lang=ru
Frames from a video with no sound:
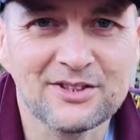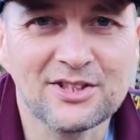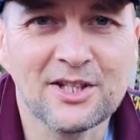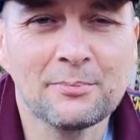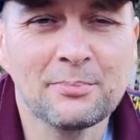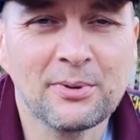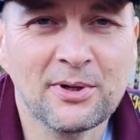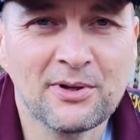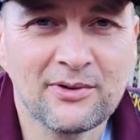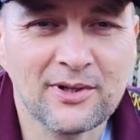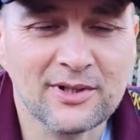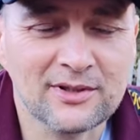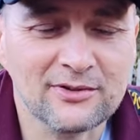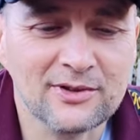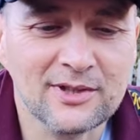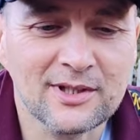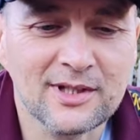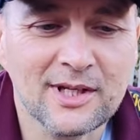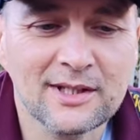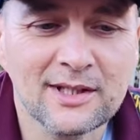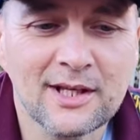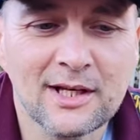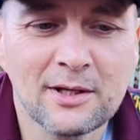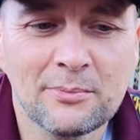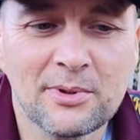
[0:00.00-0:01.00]
Всем привет, вы
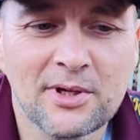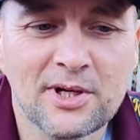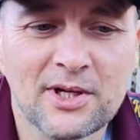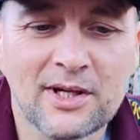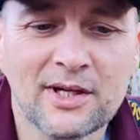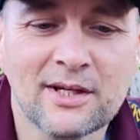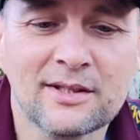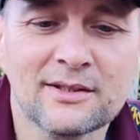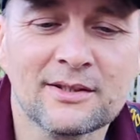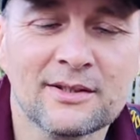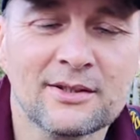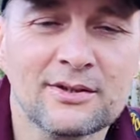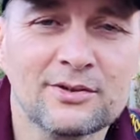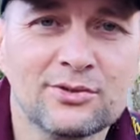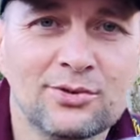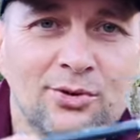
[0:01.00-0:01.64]
на канале Берхантер.